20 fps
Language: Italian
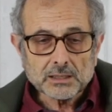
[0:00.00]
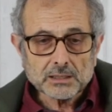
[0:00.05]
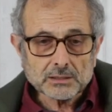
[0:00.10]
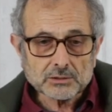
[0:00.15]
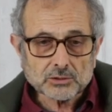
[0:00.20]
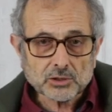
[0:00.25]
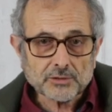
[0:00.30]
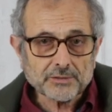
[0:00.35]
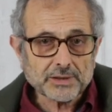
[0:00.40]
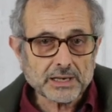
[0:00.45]
eh,
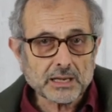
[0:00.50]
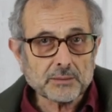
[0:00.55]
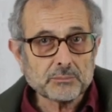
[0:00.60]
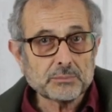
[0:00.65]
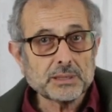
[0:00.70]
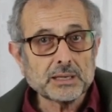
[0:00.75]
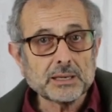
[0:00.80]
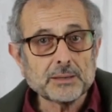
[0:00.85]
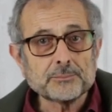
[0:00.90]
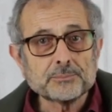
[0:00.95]

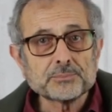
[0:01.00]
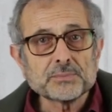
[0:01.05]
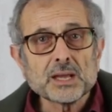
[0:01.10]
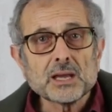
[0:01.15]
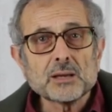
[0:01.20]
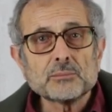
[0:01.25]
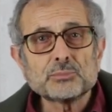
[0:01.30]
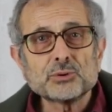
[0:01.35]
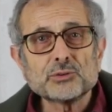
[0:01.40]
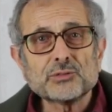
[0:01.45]
troverebbe
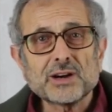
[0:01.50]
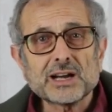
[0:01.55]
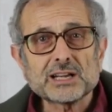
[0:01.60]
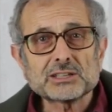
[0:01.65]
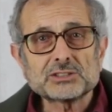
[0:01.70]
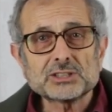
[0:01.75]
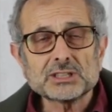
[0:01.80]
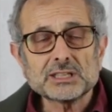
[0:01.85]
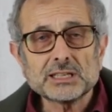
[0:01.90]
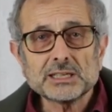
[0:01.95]
più
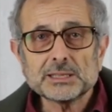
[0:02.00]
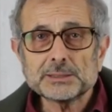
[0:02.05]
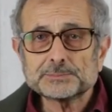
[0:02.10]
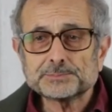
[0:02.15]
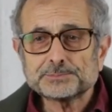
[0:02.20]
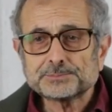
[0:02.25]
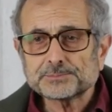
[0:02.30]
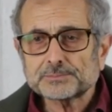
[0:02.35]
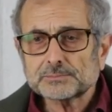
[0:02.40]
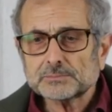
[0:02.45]

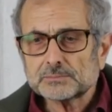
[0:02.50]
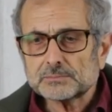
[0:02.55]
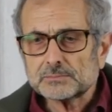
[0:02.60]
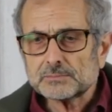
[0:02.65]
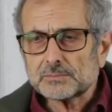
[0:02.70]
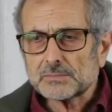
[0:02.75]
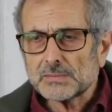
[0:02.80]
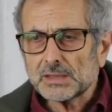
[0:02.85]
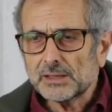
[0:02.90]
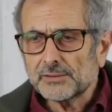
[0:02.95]
facile
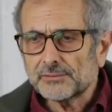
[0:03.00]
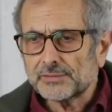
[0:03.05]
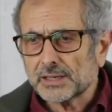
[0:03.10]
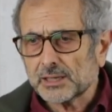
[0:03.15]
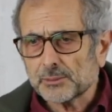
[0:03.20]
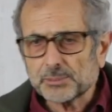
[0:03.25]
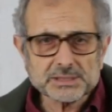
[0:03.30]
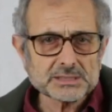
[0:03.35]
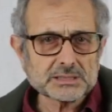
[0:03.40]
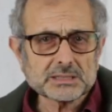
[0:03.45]

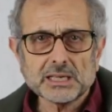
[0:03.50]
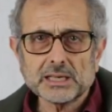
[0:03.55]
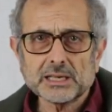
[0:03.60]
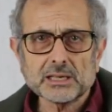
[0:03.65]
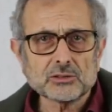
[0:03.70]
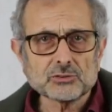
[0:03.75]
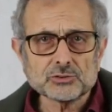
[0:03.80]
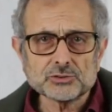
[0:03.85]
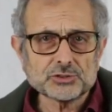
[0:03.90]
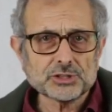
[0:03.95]
fare
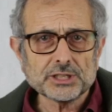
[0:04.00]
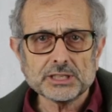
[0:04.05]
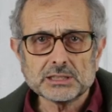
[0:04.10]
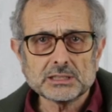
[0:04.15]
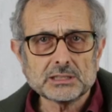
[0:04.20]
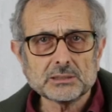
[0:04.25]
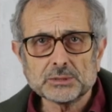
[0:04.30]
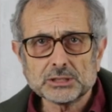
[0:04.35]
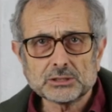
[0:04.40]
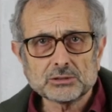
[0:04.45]
passare
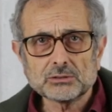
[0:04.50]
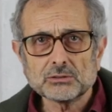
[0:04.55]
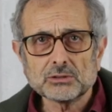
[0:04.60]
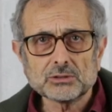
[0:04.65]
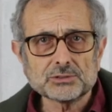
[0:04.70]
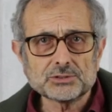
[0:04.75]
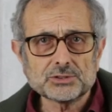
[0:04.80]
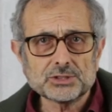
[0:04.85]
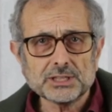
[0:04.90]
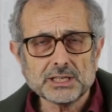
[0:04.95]
concetti,
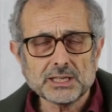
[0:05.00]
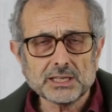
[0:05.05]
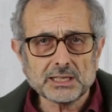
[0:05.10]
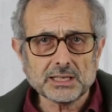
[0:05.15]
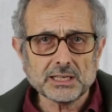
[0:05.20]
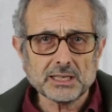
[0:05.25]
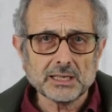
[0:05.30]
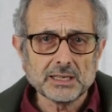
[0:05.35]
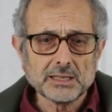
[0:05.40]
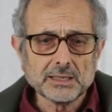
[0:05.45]
metodologie
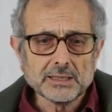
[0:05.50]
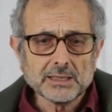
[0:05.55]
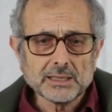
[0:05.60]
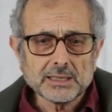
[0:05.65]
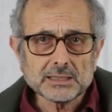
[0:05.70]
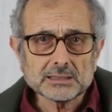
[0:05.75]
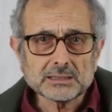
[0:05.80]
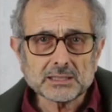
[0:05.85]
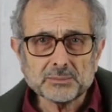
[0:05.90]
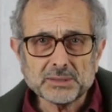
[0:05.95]
che
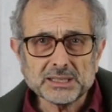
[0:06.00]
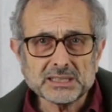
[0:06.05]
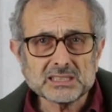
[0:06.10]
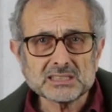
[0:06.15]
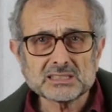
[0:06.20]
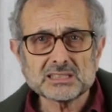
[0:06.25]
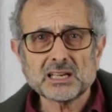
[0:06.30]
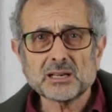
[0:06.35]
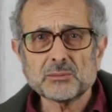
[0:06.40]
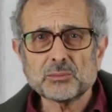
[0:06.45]
altrimenti
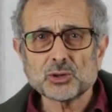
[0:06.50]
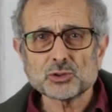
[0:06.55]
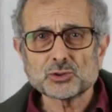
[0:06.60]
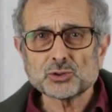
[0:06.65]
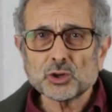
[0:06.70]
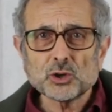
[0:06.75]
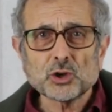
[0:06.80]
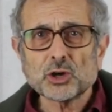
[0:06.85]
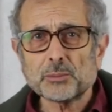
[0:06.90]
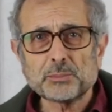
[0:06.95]
sarebbero
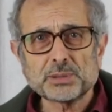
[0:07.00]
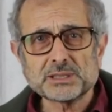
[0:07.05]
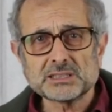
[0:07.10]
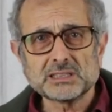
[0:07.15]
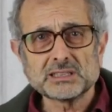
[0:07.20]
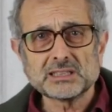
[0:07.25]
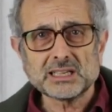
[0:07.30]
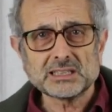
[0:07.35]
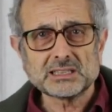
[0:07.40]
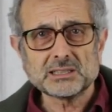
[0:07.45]
solo
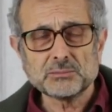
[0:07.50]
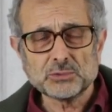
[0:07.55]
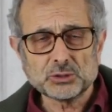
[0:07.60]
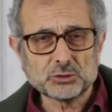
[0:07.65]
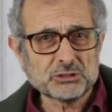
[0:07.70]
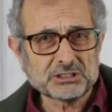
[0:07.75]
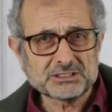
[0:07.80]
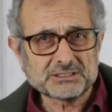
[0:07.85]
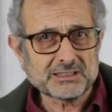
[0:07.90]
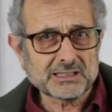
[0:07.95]
rappresentati in
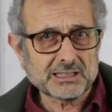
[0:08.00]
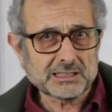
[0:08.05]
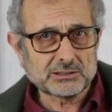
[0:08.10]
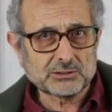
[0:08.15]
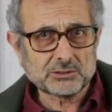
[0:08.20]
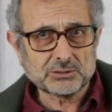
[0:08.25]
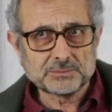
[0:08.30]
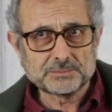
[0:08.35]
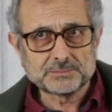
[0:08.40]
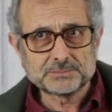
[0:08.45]
modo
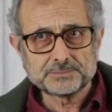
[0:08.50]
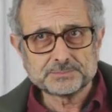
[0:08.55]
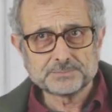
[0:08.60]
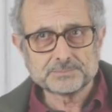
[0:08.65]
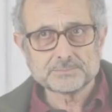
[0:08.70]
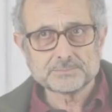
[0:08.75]
astratto.